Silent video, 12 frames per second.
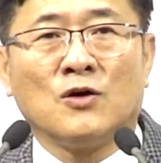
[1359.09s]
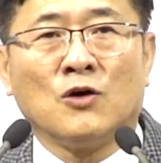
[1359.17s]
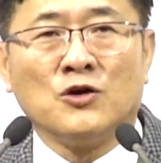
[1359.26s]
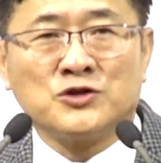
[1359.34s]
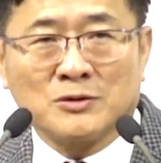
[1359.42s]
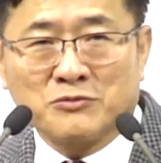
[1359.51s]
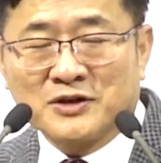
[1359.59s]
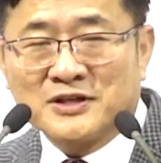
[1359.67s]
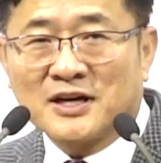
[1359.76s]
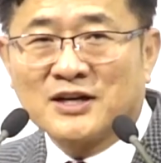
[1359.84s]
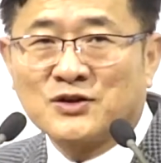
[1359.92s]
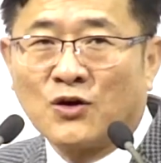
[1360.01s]
어디서부터
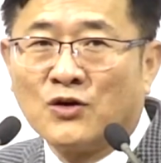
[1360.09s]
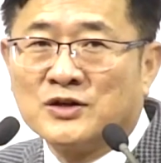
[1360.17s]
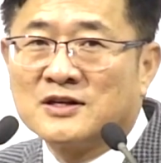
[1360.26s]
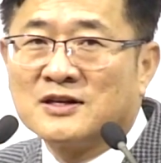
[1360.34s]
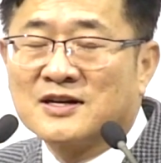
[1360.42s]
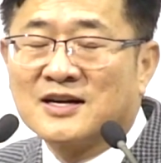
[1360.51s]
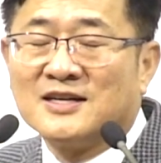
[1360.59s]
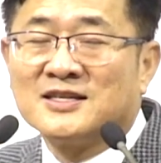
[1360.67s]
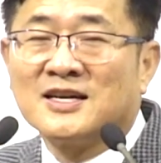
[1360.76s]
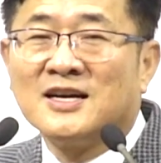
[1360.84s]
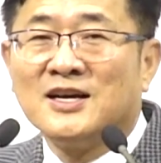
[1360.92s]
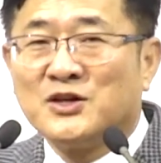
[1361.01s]
시작해서 어디
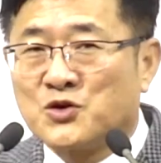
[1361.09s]
끝까지